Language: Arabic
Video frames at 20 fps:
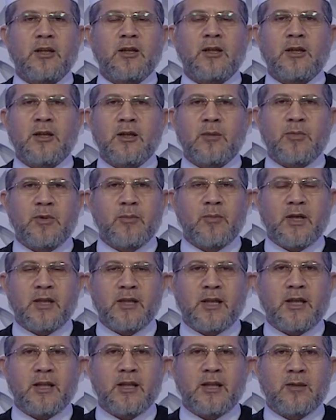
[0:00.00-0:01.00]
آه، بما
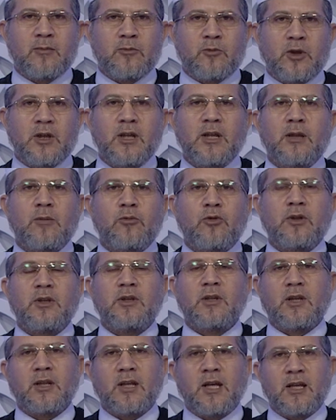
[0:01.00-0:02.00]
نعلم والعلم
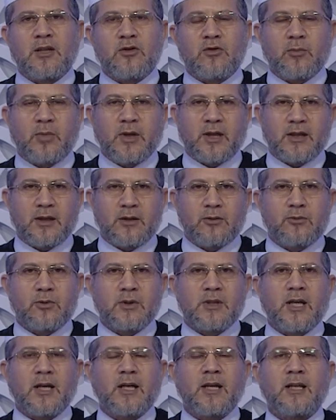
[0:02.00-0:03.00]
عند الله سبحانه
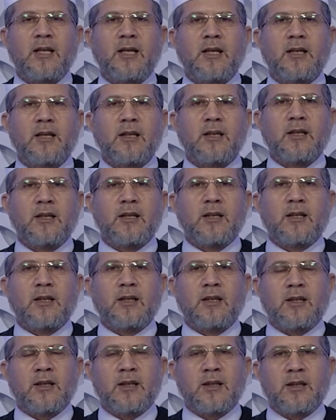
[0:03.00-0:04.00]
وتعالى
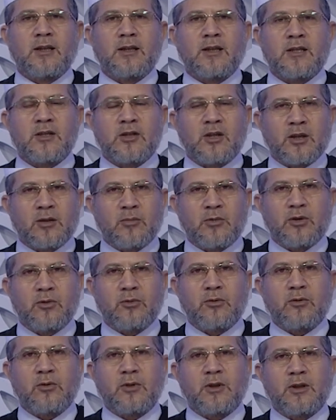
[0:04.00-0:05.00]
آه،
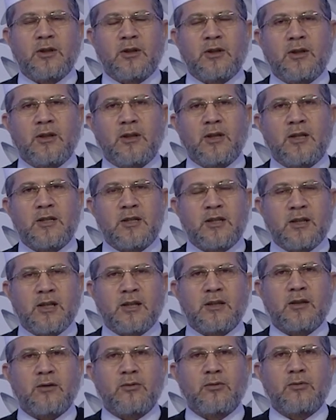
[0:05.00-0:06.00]
نستقبل
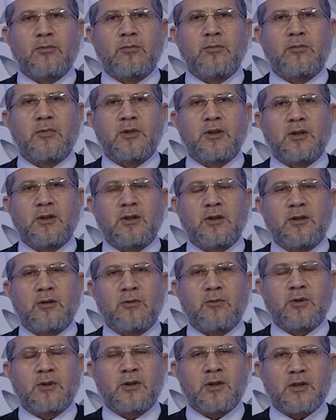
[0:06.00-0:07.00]
أسئلتكم
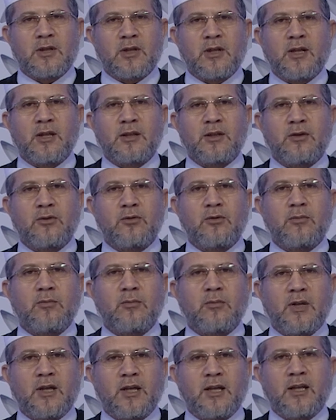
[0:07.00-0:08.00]

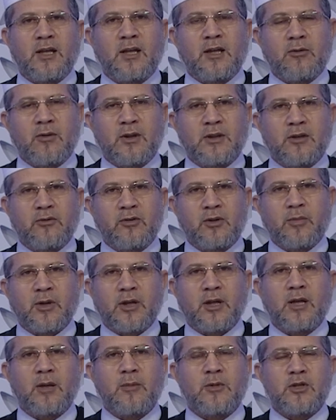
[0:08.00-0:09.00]
واتصالاتكم على هواتف
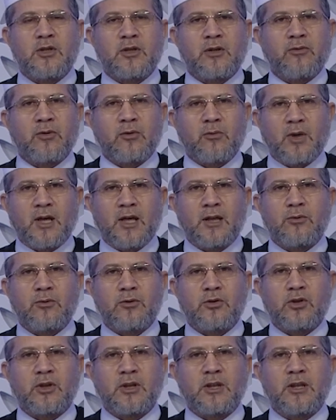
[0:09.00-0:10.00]
البرنامج
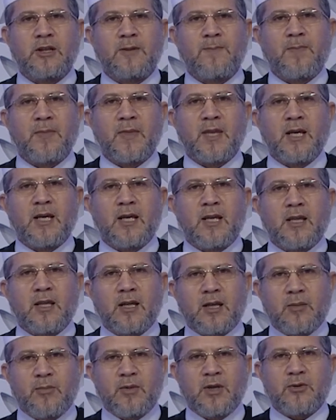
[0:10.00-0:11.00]
021
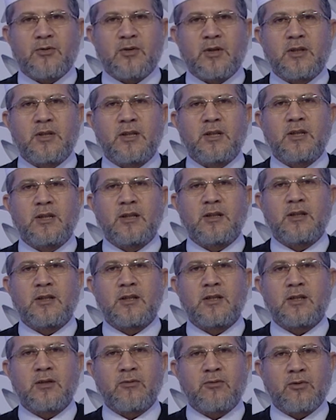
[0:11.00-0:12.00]
360
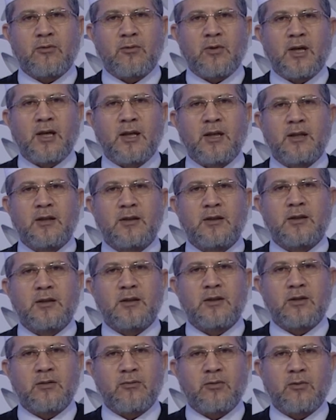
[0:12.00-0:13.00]
01
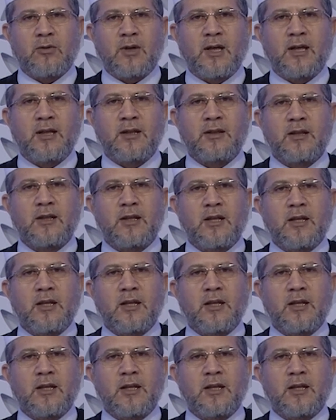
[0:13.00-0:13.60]
01